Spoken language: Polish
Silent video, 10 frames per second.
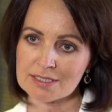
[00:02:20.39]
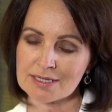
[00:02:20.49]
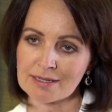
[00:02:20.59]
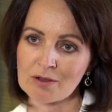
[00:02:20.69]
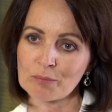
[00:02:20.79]

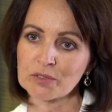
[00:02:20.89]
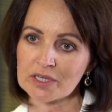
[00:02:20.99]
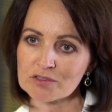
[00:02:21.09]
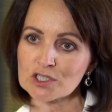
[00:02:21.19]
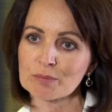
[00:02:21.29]
Z tego
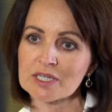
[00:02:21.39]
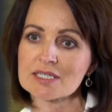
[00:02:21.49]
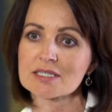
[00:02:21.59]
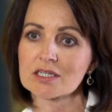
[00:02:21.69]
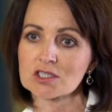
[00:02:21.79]
pierwsze
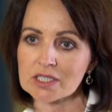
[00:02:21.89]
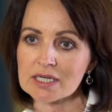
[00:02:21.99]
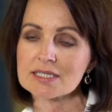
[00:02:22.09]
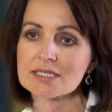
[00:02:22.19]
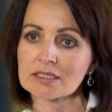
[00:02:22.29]
miejsce
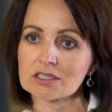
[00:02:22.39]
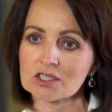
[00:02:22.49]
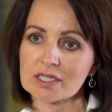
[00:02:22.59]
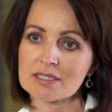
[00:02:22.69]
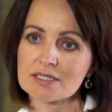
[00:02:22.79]
400
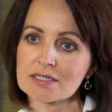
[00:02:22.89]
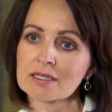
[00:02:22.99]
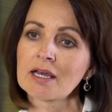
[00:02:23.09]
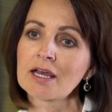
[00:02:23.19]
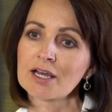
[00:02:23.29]

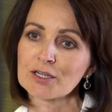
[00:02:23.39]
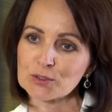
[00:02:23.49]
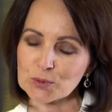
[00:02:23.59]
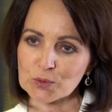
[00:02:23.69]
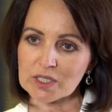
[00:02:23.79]
tysięcy,
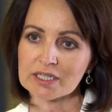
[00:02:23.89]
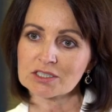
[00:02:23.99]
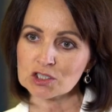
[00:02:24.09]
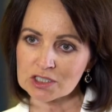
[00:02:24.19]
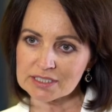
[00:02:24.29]
drugie
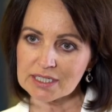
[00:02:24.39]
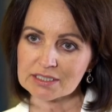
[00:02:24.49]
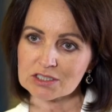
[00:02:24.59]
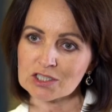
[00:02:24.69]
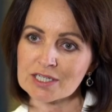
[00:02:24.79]

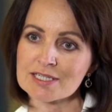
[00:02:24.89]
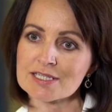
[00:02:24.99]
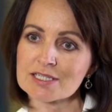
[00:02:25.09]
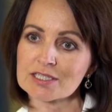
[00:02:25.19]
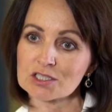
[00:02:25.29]
300
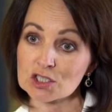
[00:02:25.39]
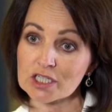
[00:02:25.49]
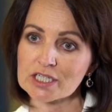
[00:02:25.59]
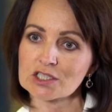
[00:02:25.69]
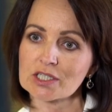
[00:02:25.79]
tysięcy,
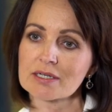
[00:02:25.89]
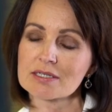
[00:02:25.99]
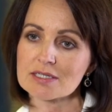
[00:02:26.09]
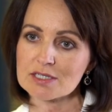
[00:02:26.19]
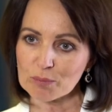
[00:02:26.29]
trzecie
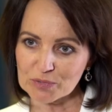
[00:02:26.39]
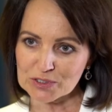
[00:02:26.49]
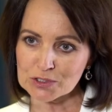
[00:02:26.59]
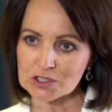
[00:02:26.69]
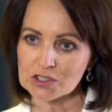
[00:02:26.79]

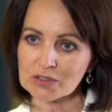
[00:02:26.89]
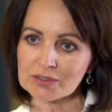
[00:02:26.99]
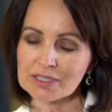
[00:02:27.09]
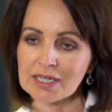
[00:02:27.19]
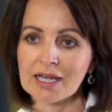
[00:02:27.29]

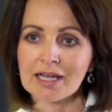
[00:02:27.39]
150.